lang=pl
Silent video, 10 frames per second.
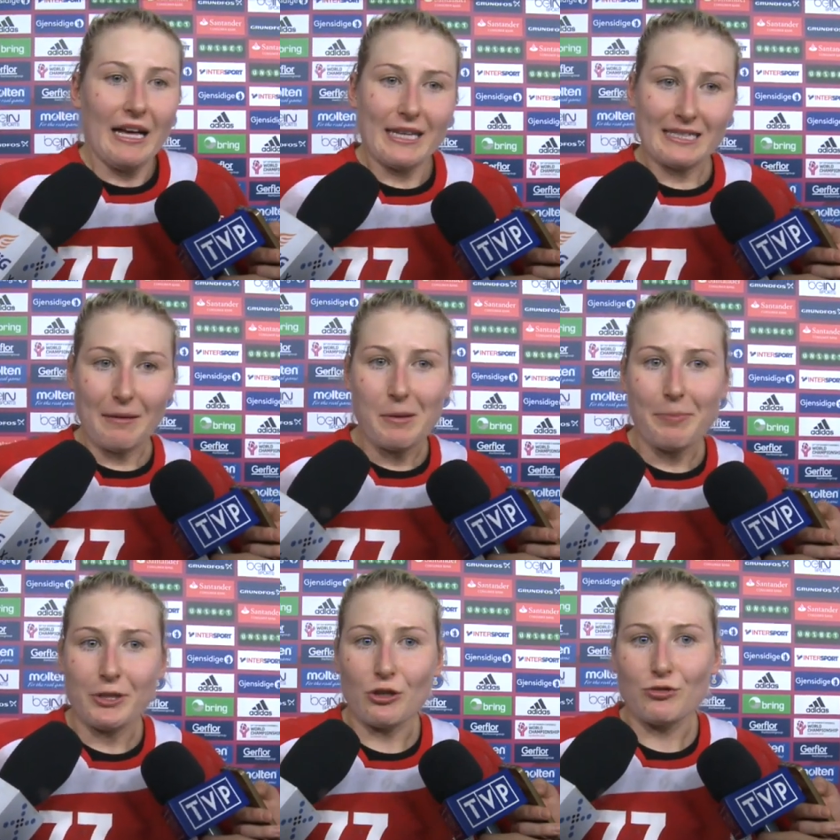na samym
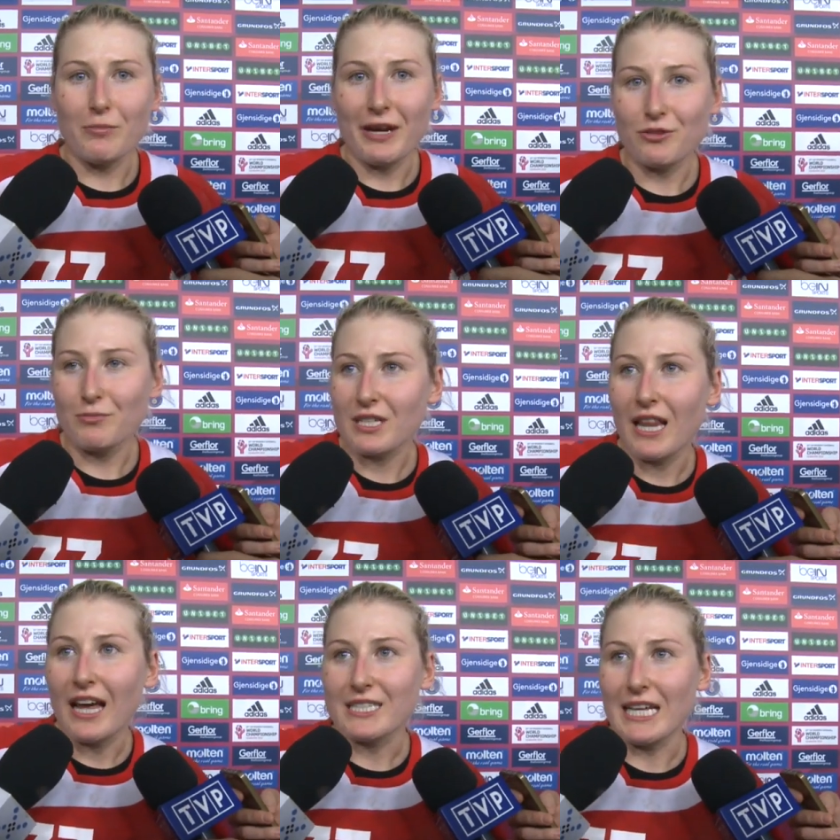początku meczu
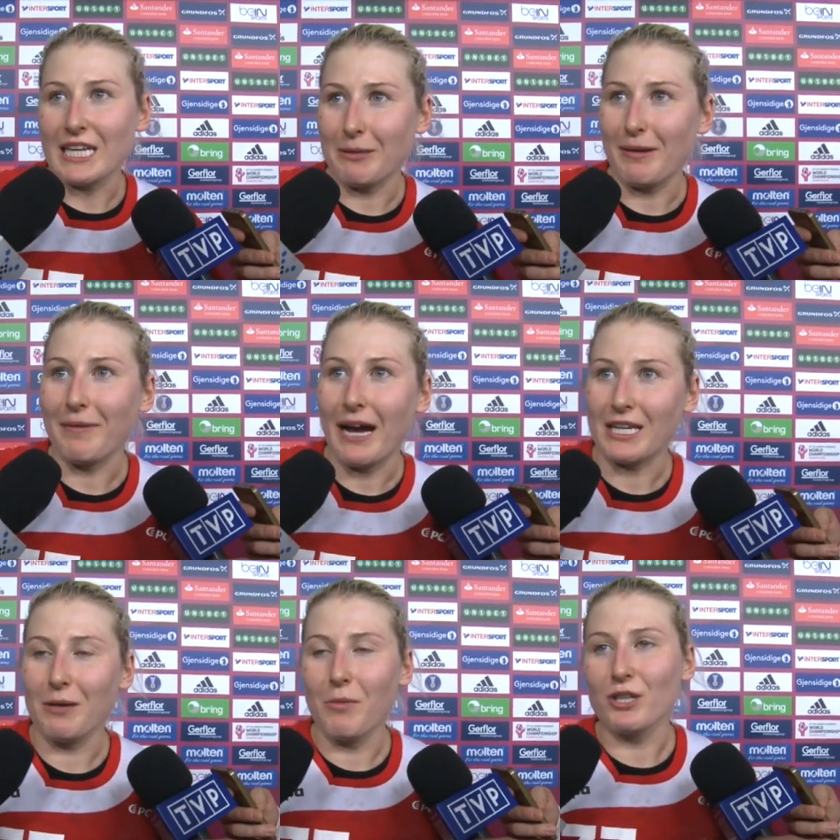myślę, że nasze
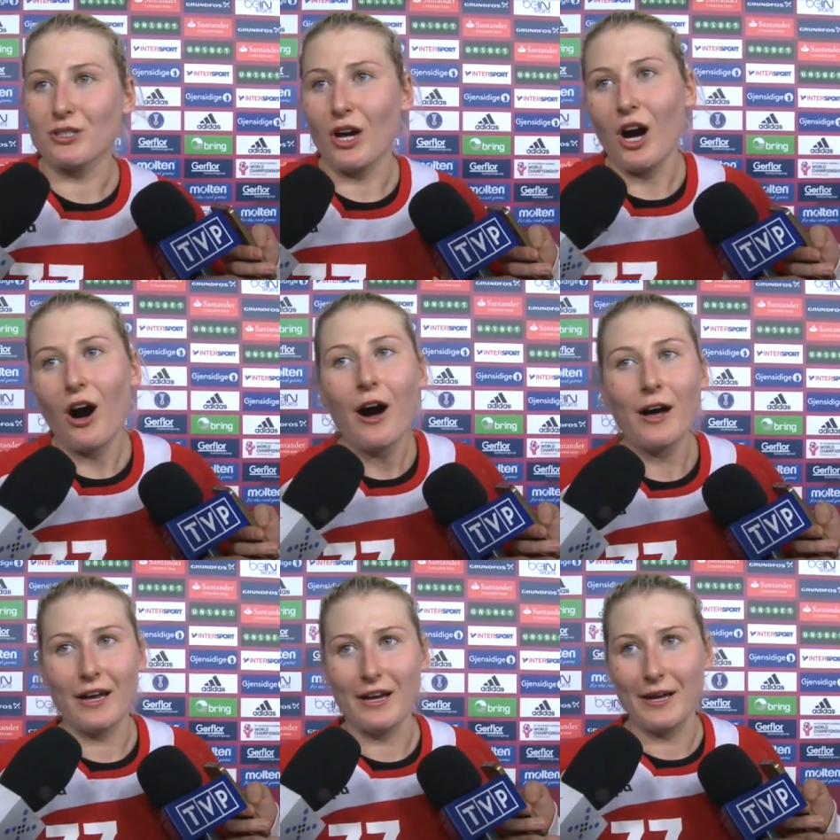bramkarki mocno
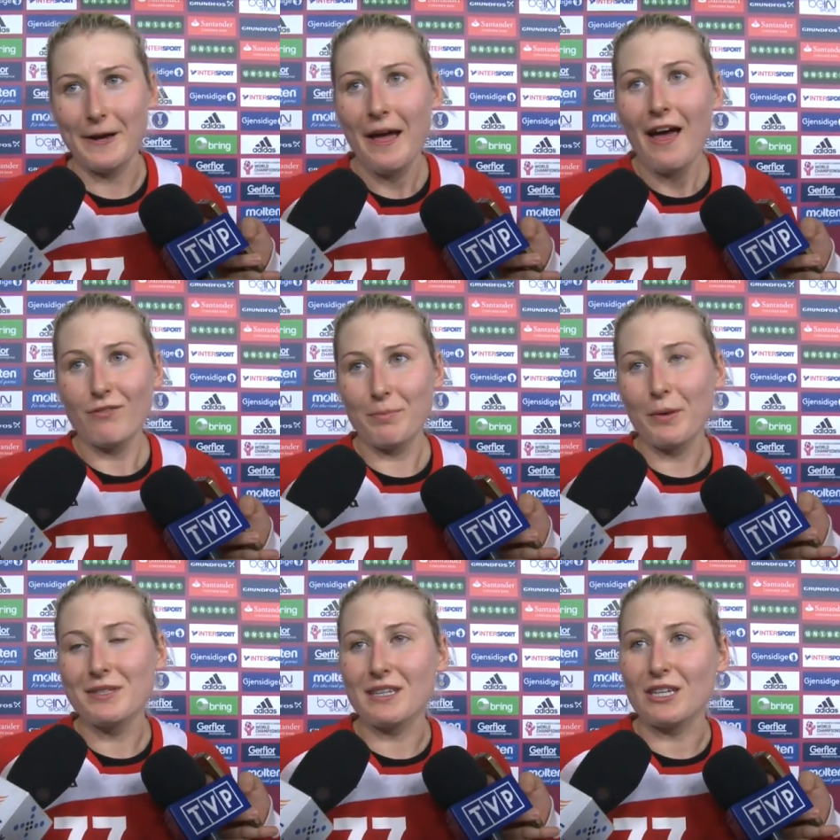e,
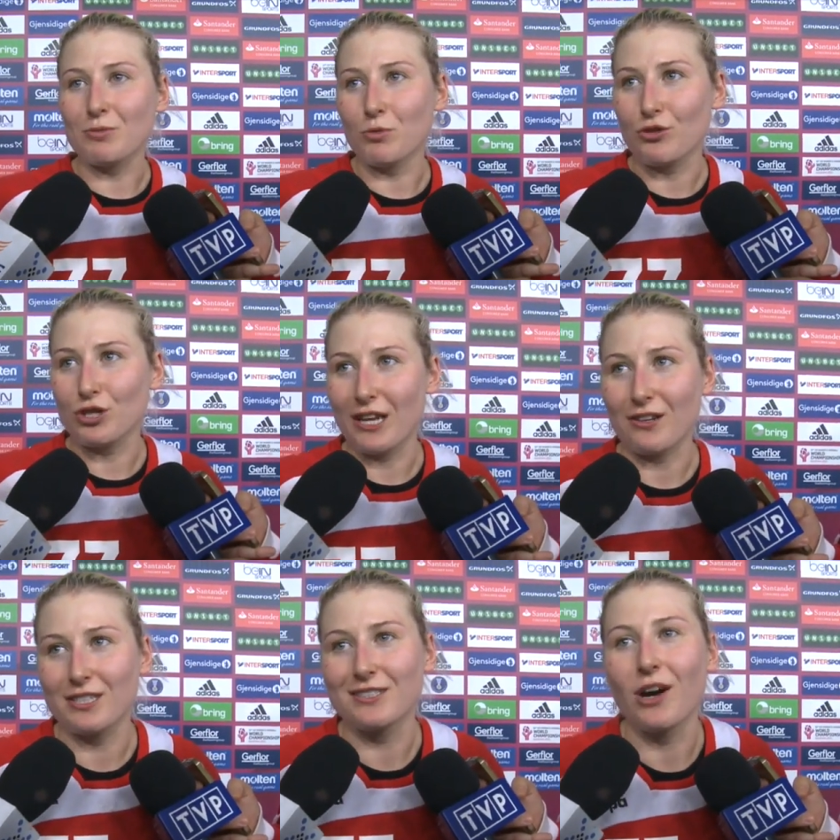wybiły z rytmu drużynę
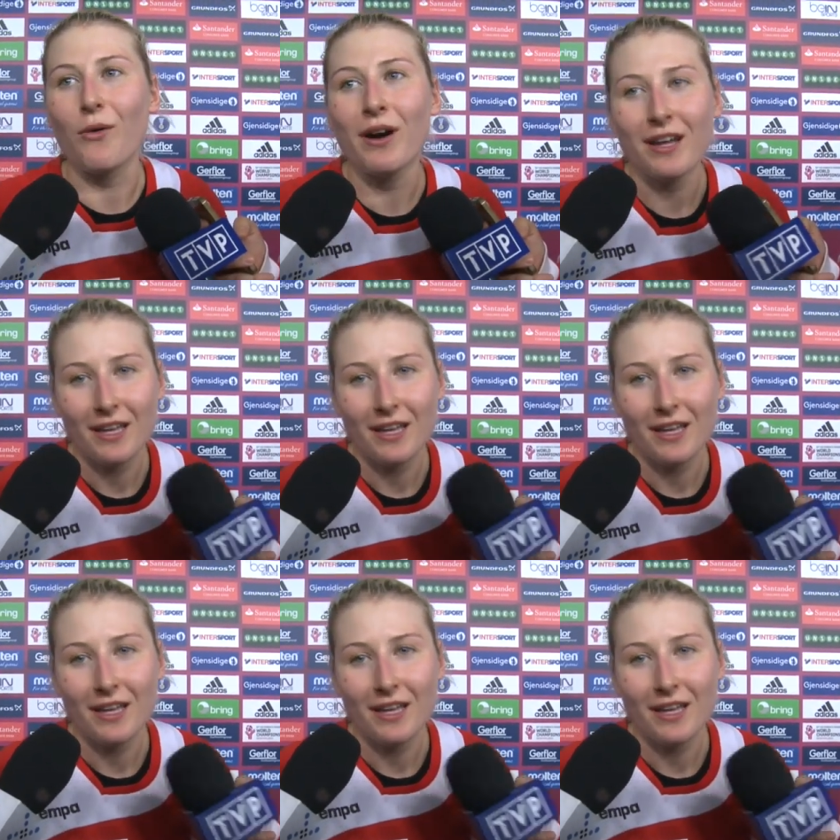rosyjską.